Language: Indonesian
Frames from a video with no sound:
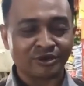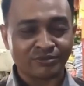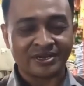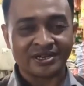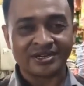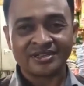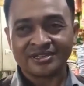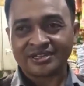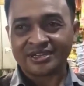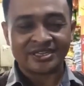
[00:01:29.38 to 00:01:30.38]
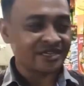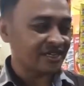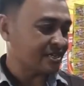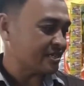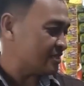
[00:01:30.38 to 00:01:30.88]
normal hmm.
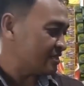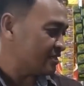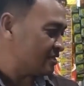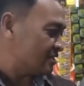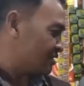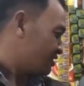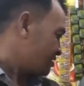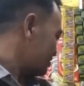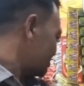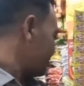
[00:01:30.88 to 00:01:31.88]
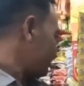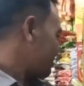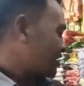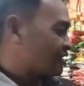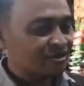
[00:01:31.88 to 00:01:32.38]
kayak
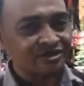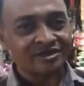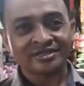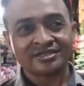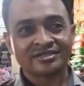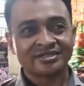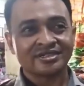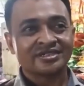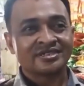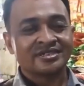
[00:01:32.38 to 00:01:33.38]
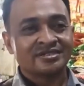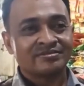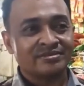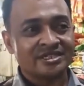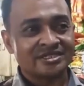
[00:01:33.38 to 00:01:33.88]
telur hmm.
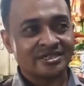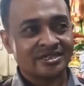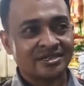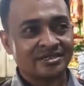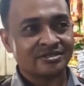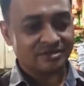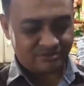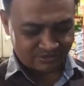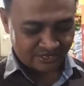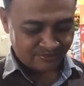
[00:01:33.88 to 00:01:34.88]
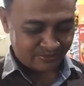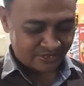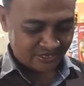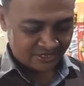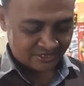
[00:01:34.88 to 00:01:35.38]
biasanya berapa
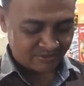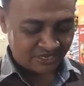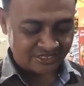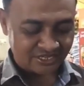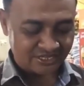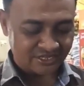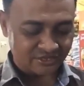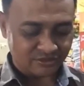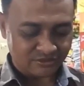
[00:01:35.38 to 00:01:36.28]
ya? Biasanya